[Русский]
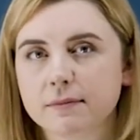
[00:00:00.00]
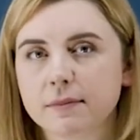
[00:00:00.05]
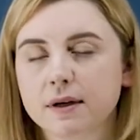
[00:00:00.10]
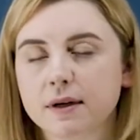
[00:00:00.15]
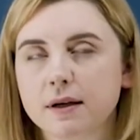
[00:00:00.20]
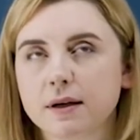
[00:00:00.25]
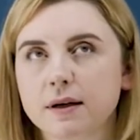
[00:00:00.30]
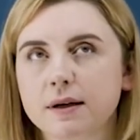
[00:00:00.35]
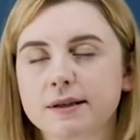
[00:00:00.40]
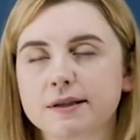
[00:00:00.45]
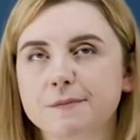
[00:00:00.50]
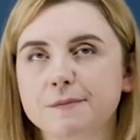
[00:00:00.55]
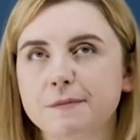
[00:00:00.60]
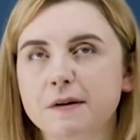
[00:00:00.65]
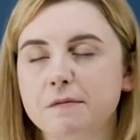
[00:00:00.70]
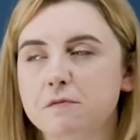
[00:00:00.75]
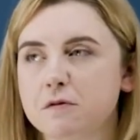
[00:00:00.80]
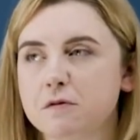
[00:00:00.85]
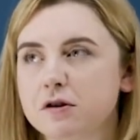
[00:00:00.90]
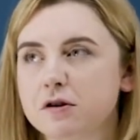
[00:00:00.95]
а, с
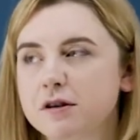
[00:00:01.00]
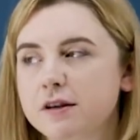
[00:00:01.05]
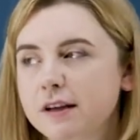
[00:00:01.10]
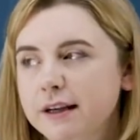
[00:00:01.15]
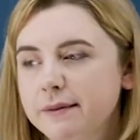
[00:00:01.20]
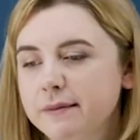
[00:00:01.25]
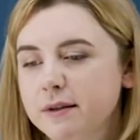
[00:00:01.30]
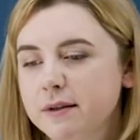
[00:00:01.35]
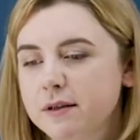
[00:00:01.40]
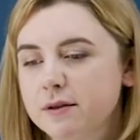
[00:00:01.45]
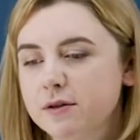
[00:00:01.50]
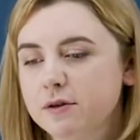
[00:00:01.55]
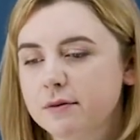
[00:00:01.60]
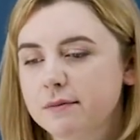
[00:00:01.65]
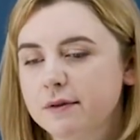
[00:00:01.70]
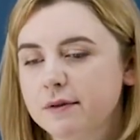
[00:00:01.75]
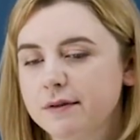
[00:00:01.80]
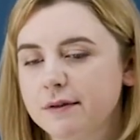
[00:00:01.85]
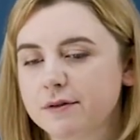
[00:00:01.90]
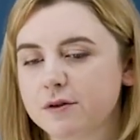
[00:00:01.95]
помощниками,
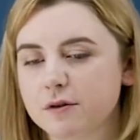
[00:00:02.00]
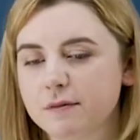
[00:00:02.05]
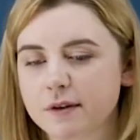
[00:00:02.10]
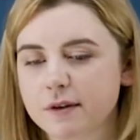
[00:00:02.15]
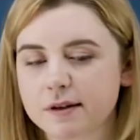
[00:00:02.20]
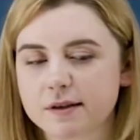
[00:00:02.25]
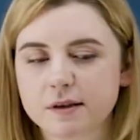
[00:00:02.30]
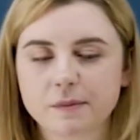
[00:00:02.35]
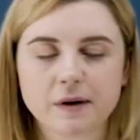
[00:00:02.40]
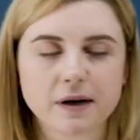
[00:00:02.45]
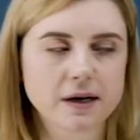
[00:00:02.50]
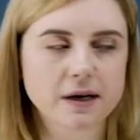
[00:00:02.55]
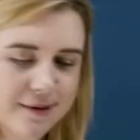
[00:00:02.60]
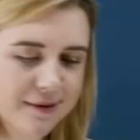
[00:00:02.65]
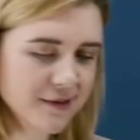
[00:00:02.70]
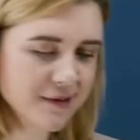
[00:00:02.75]
чтобы во всем разобраться.